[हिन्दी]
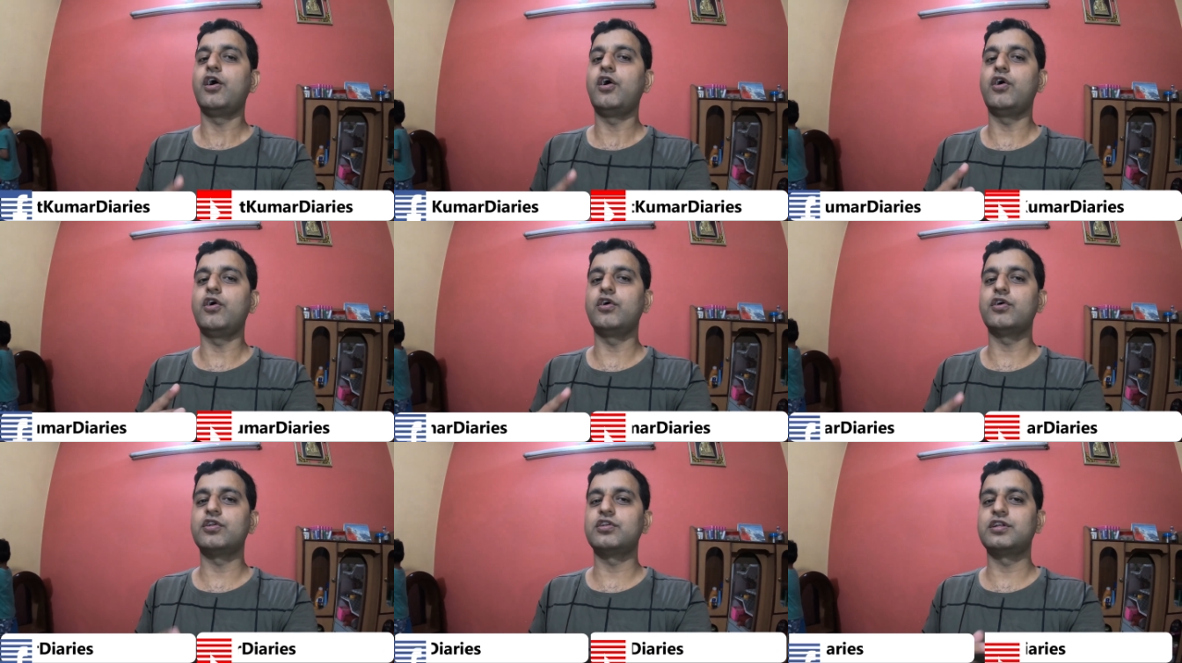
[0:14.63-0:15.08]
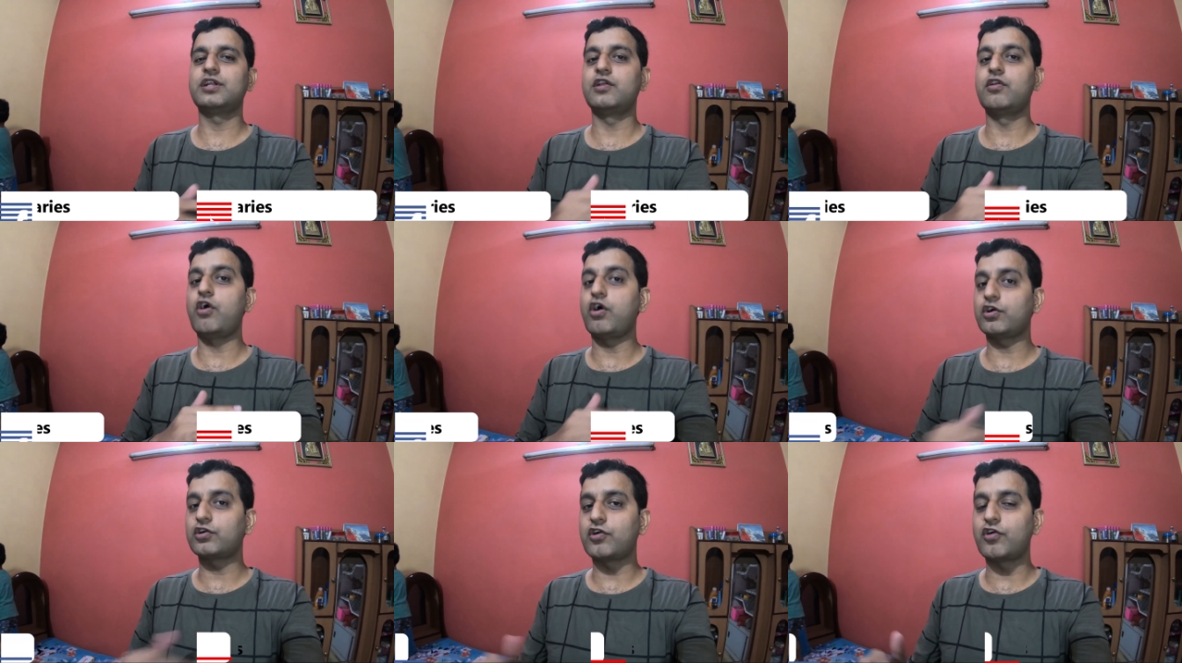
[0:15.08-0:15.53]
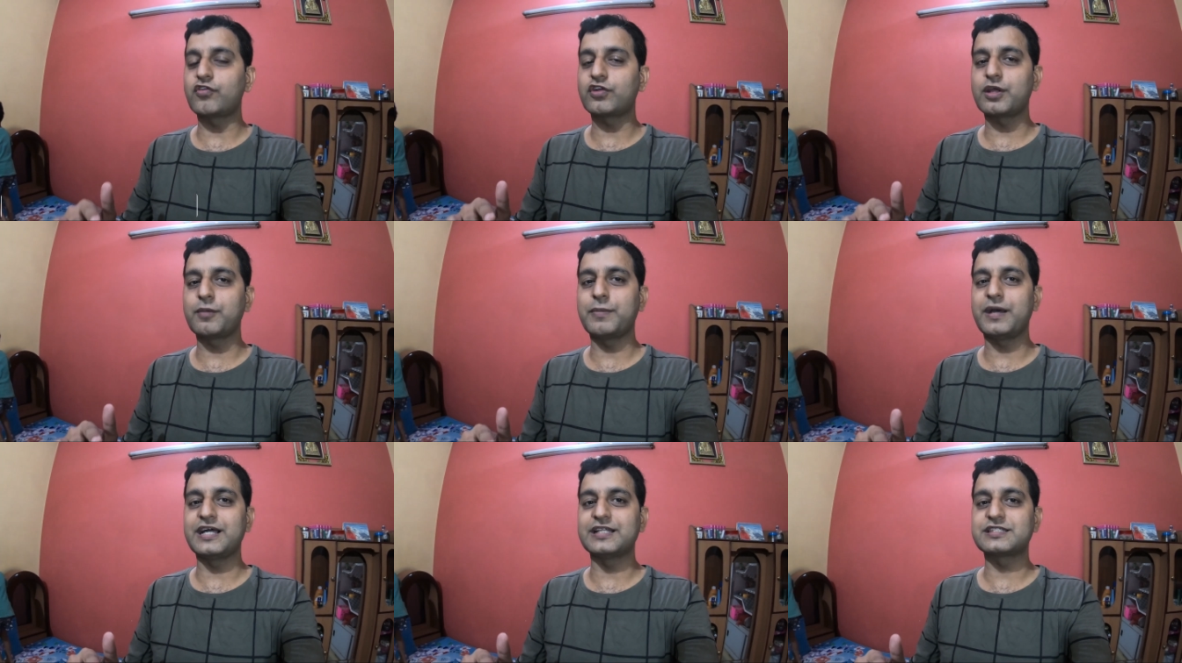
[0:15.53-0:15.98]
और लॉकडाउन के
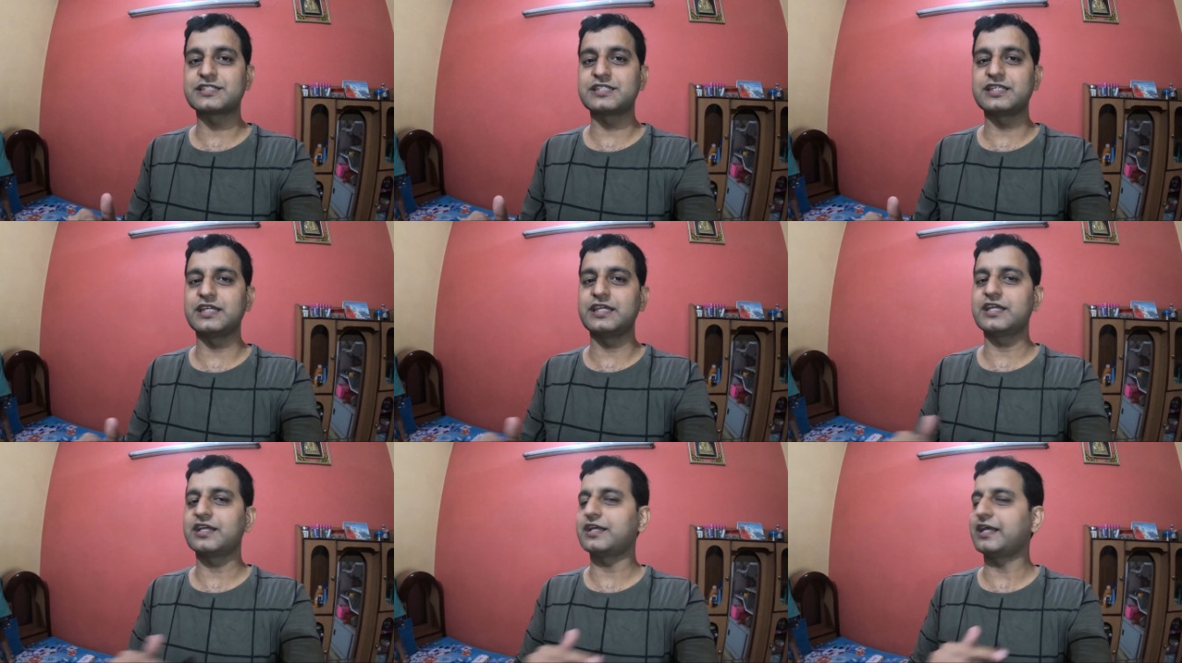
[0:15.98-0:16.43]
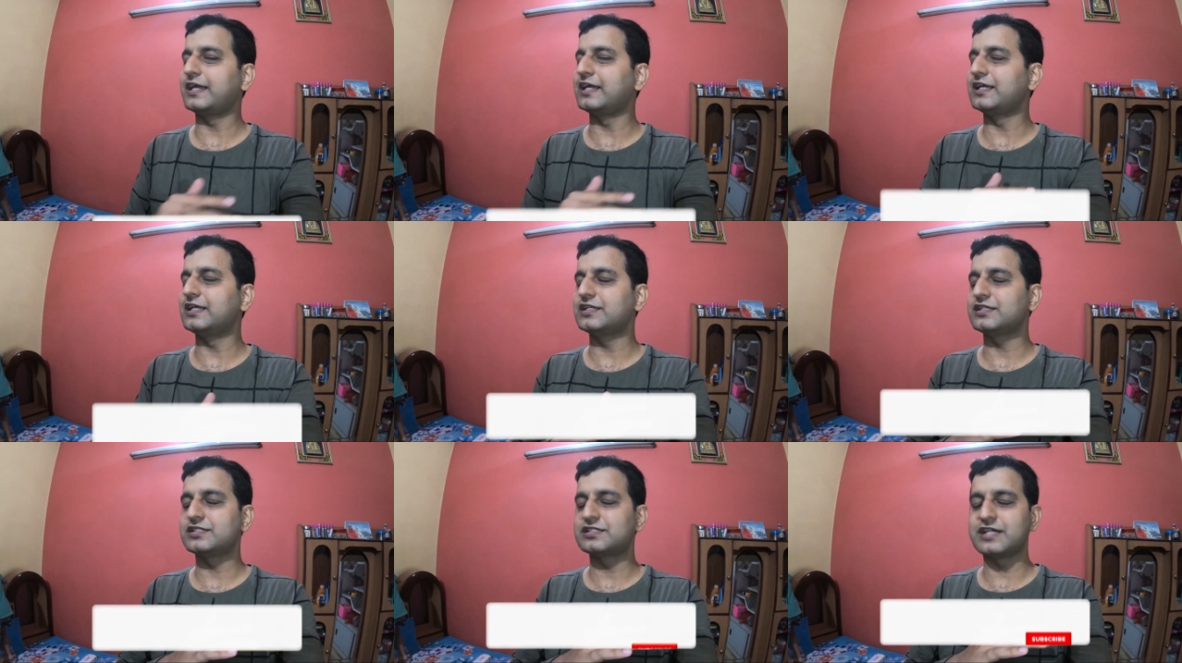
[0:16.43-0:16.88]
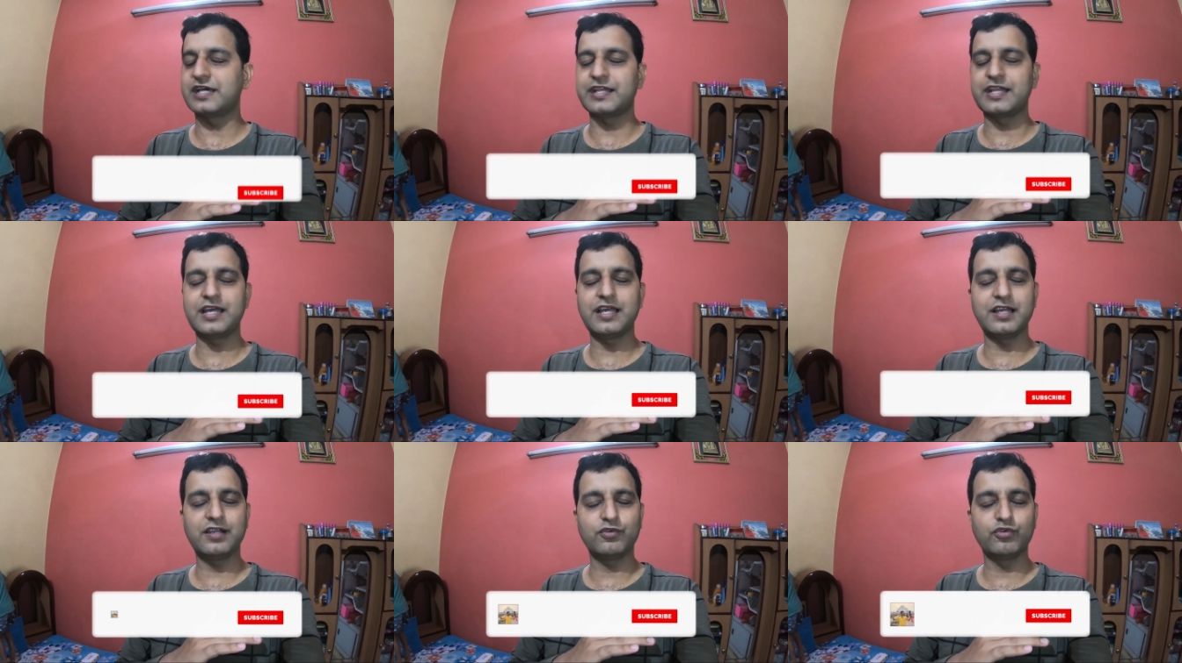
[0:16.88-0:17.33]
बाद से कहीं
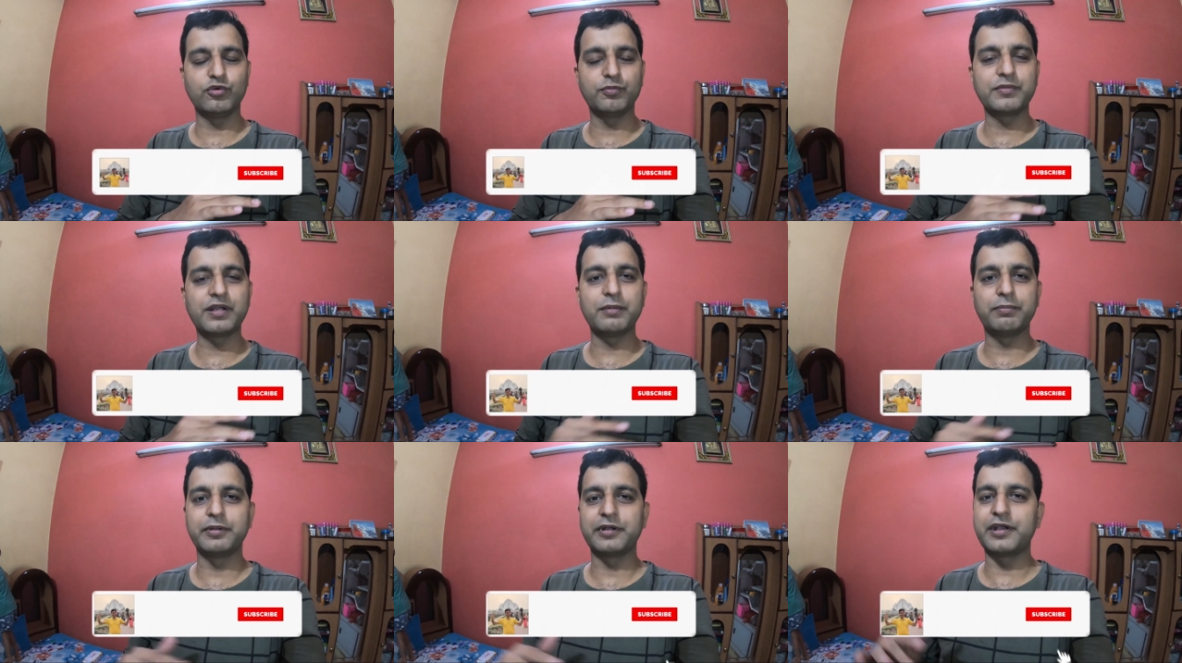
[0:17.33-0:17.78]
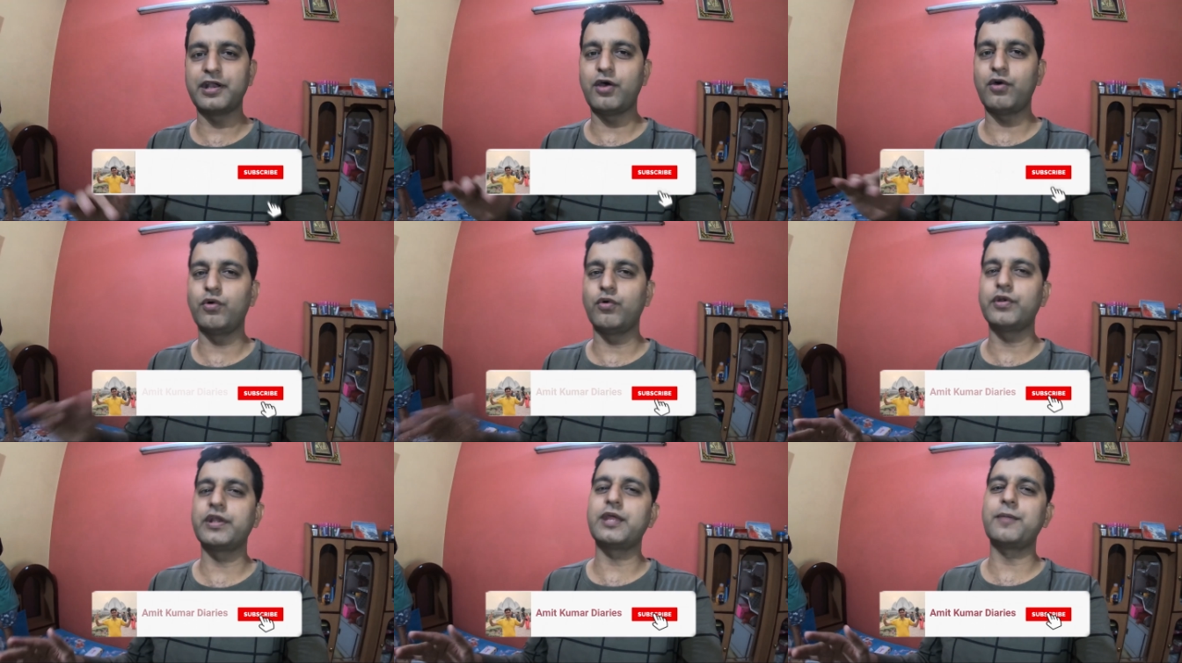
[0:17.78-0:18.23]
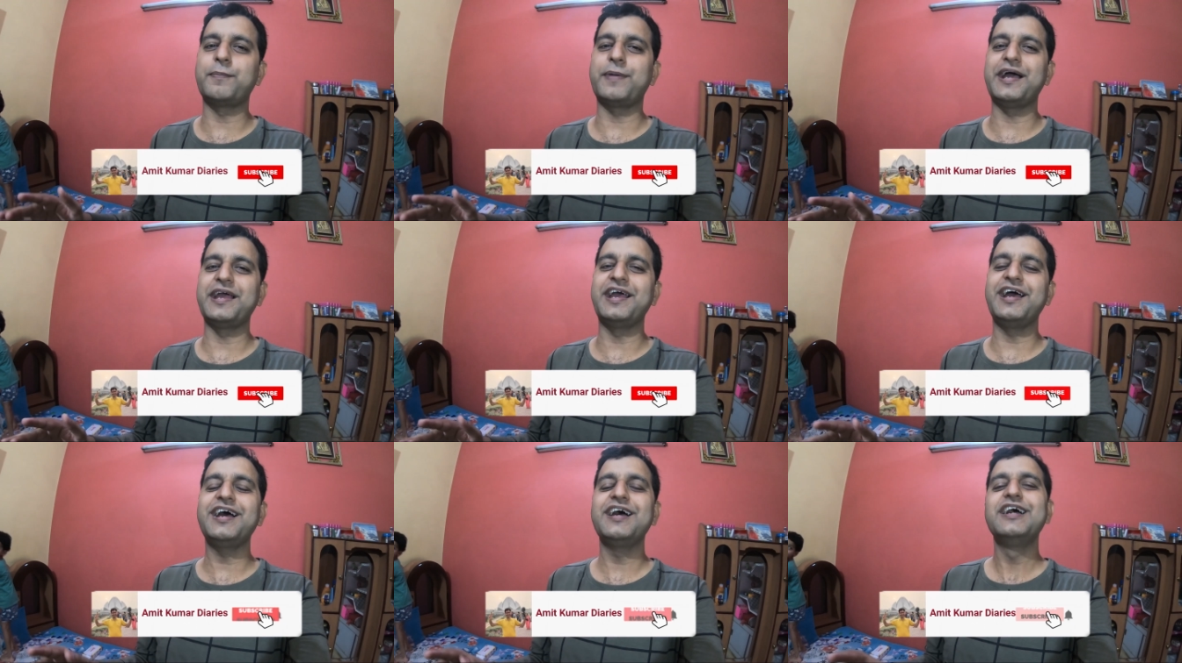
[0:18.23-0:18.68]
जाना घूमना फिरना हो नहीं
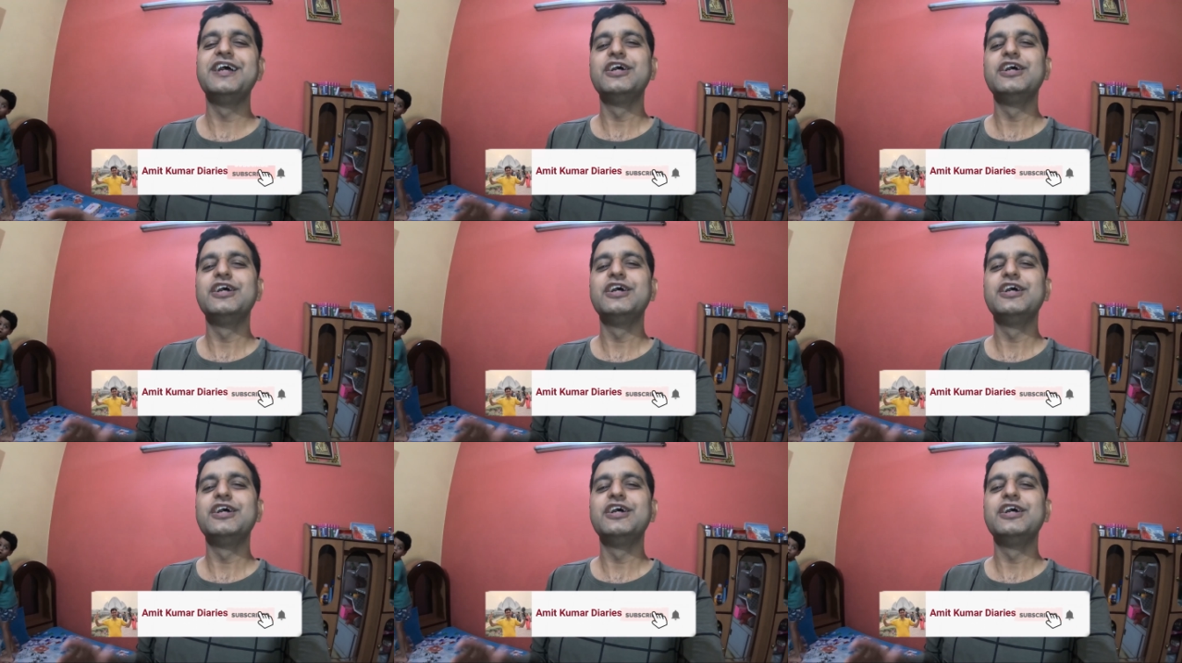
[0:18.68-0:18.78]
पाया